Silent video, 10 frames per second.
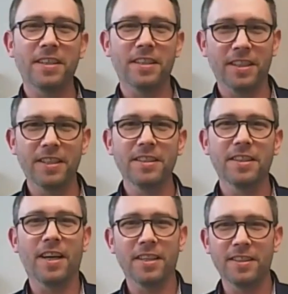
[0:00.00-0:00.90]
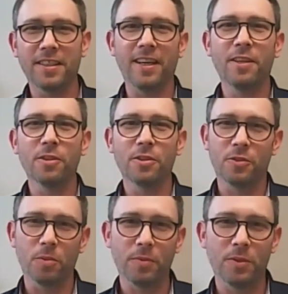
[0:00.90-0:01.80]
in Indien eine thailändische
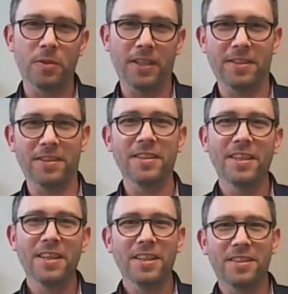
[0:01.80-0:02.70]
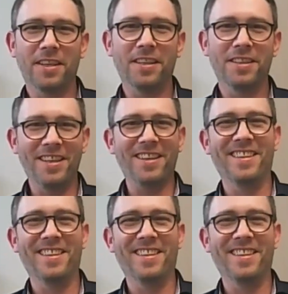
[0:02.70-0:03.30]
Suppe zu essen, denn